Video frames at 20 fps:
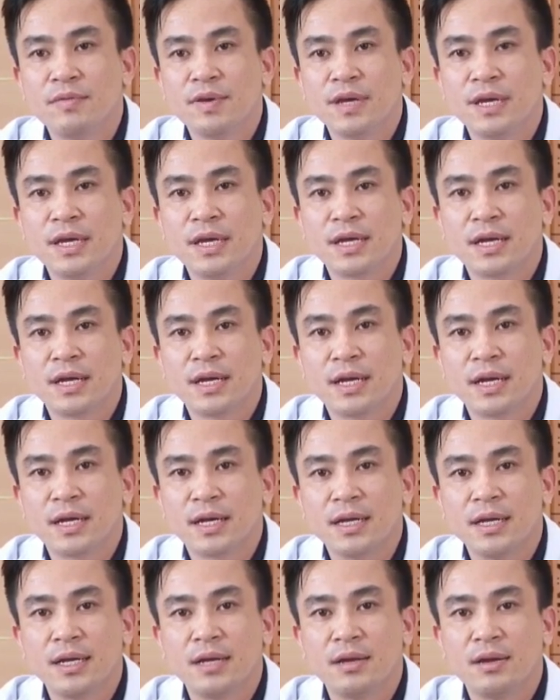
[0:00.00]
về ờ, cái
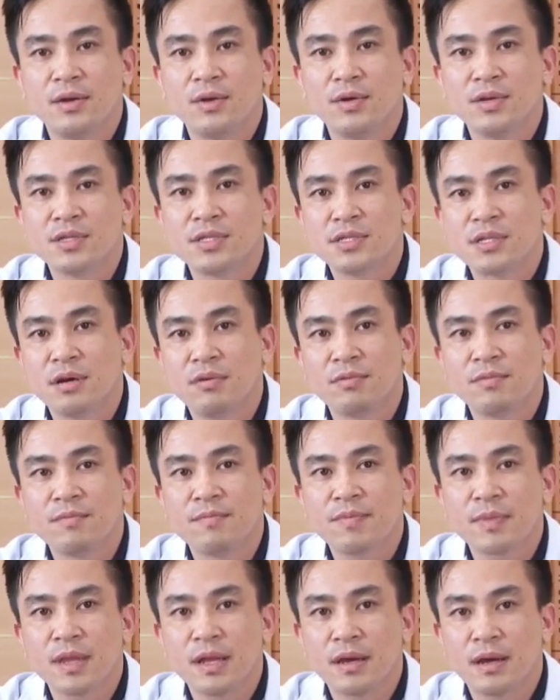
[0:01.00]
cái lối
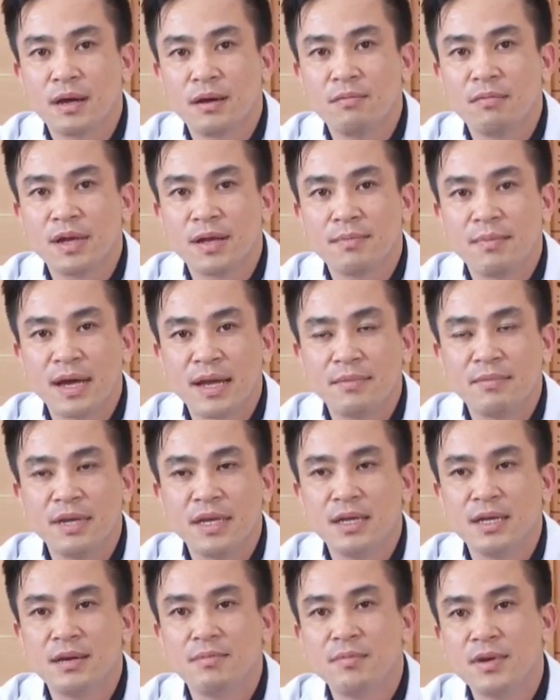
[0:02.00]
sống ờ, không lành mạnh
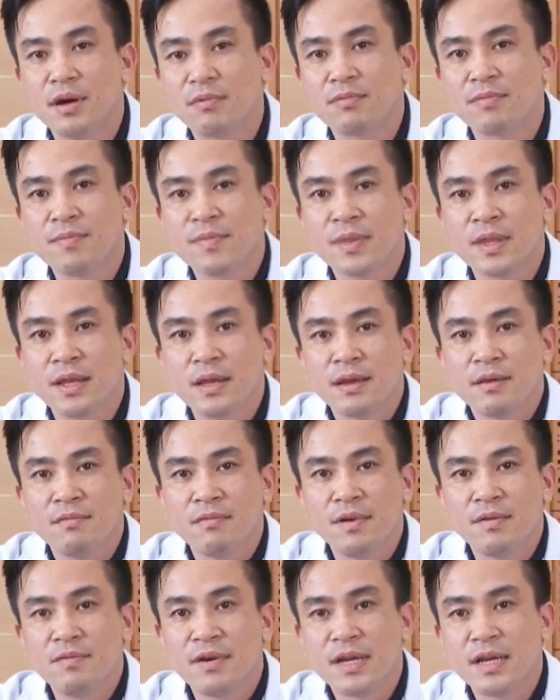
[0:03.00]
bị nhiễm độc
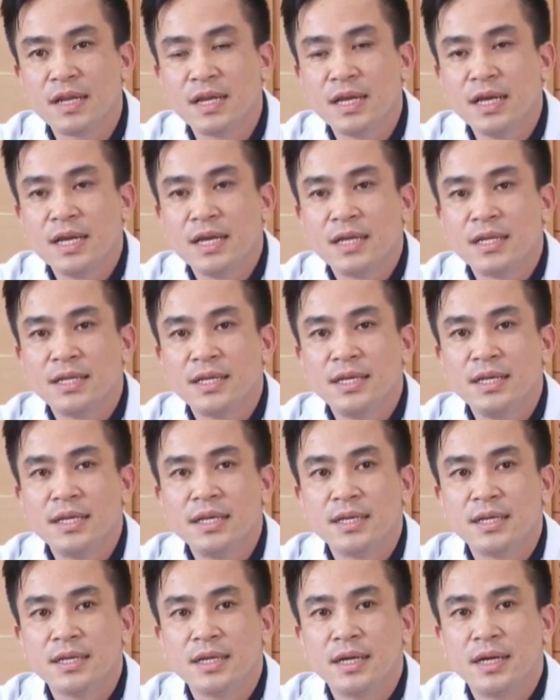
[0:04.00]
vân vân
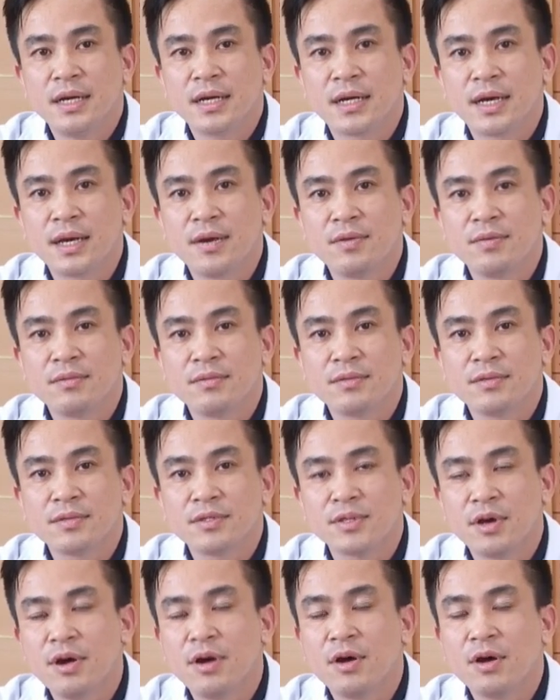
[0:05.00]
thì cái
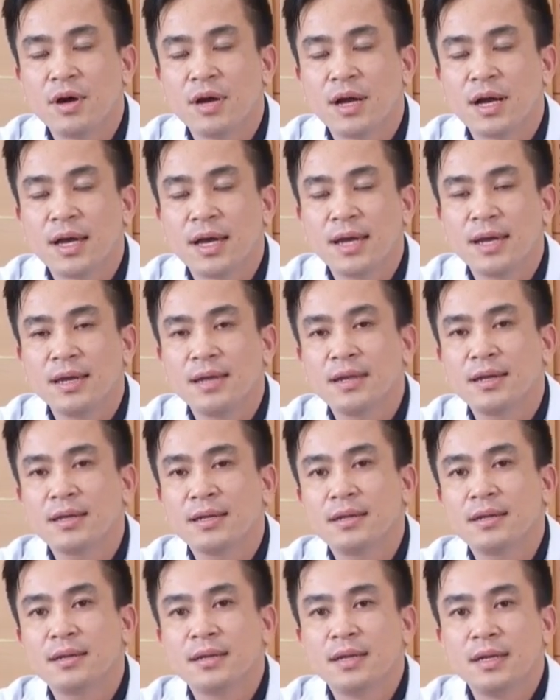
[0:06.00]
do cái
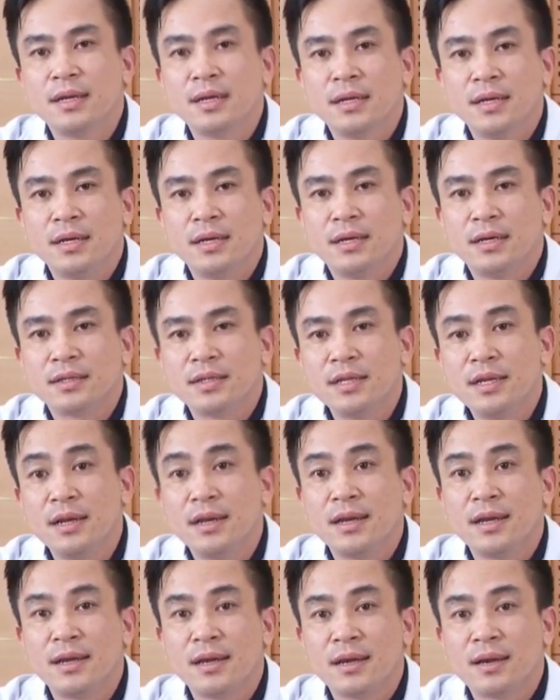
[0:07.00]
tỷ
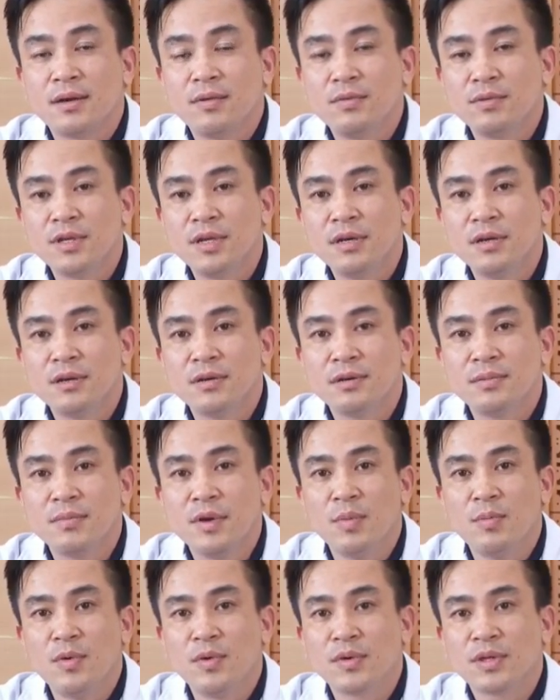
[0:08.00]
lệ của ung thư
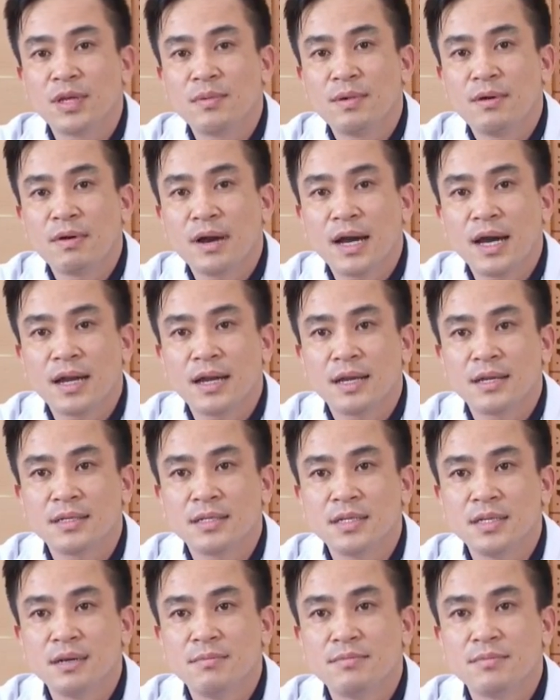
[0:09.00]
biểu mô tế bào gan
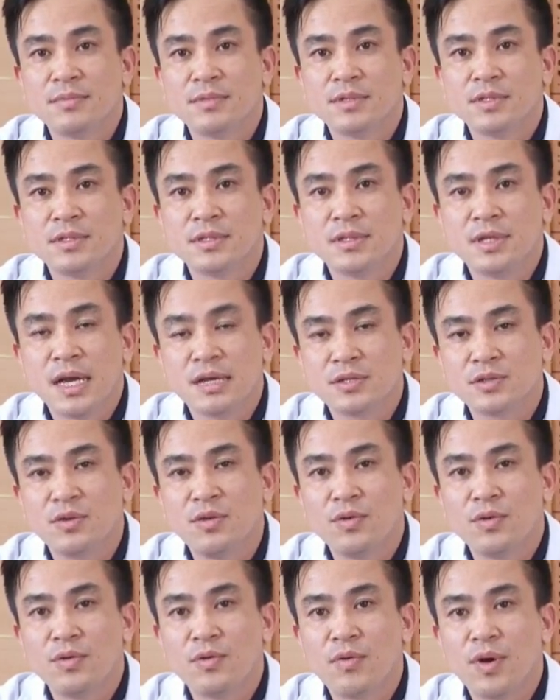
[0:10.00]
chiếm đa
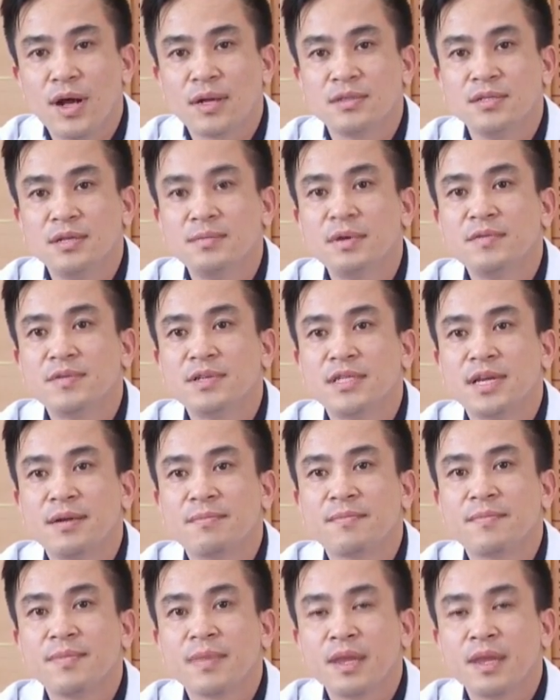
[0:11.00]
số khoảng 90%